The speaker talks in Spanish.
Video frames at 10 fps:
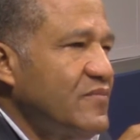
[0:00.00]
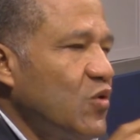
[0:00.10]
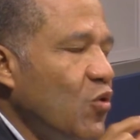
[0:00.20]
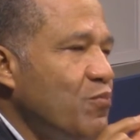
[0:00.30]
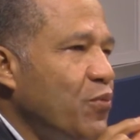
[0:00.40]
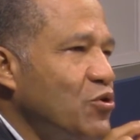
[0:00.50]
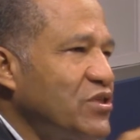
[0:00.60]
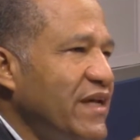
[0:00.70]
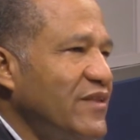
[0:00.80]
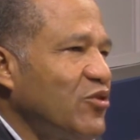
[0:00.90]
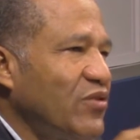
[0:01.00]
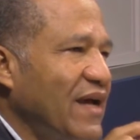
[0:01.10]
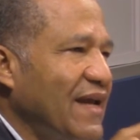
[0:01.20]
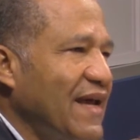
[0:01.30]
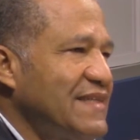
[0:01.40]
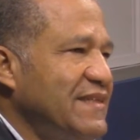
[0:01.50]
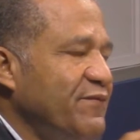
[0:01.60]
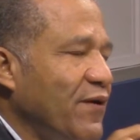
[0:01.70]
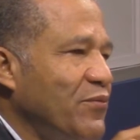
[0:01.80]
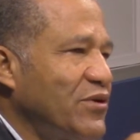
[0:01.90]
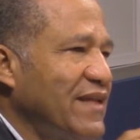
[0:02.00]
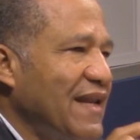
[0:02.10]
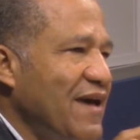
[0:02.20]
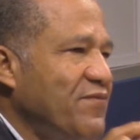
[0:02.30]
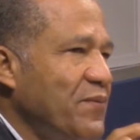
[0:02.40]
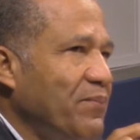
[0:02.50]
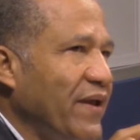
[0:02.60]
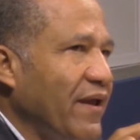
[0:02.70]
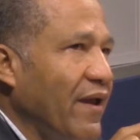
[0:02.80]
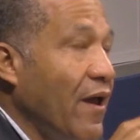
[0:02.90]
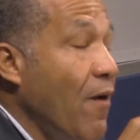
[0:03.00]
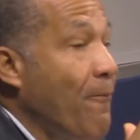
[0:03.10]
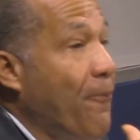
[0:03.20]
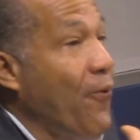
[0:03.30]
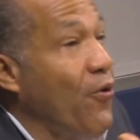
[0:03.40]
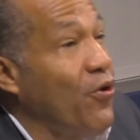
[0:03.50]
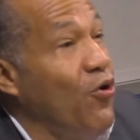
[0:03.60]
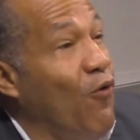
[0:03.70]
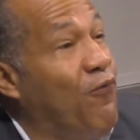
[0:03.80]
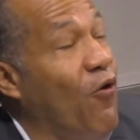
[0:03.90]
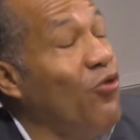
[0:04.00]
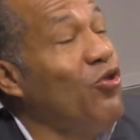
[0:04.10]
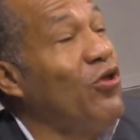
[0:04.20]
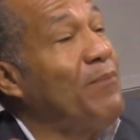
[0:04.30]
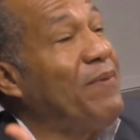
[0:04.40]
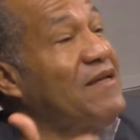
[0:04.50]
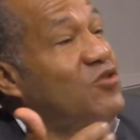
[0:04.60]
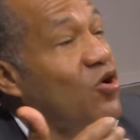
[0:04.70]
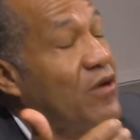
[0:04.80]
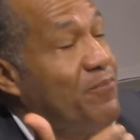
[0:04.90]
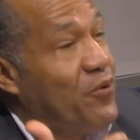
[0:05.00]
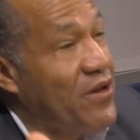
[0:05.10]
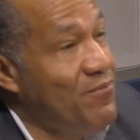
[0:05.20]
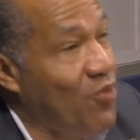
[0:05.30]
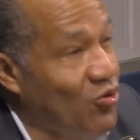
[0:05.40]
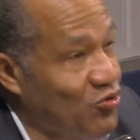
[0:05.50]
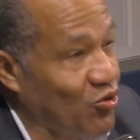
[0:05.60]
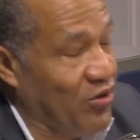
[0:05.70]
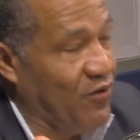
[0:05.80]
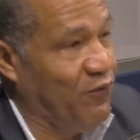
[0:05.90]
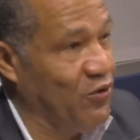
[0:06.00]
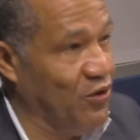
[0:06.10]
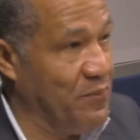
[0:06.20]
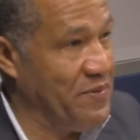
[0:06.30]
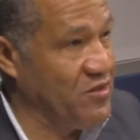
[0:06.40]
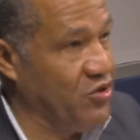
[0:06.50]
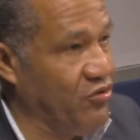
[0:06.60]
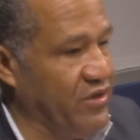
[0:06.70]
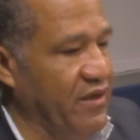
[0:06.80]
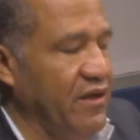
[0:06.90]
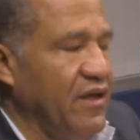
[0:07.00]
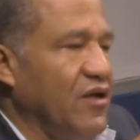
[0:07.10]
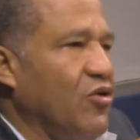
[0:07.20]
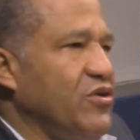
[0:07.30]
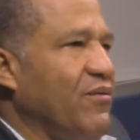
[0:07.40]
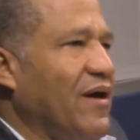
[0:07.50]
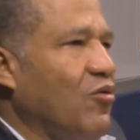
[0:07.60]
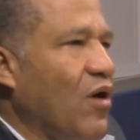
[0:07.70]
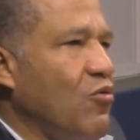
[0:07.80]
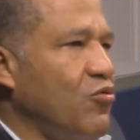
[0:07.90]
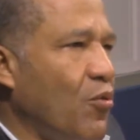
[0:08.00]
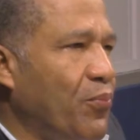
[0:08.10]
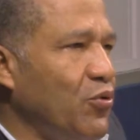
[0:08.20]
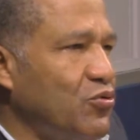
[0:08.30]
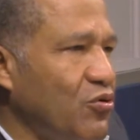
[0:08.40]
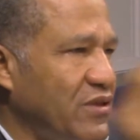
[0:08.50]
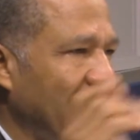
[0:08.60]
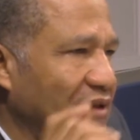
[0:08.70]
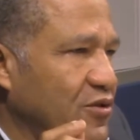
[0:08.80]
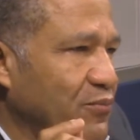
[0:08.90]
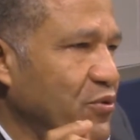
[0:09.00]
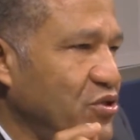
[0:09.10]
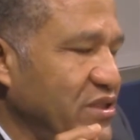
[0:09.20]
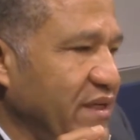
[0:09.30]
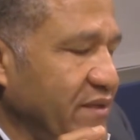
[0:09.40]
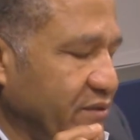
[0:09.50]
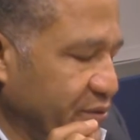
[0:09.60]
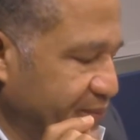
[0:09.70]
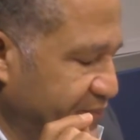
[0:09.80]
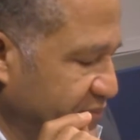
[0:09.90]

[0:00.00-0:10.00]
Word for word: un por ciento de ganancia en favor de la AFP por los fondos de pensiones, por el monto de los fondos de pensiones, y lo llevaron a uno punto y tanto por ciento.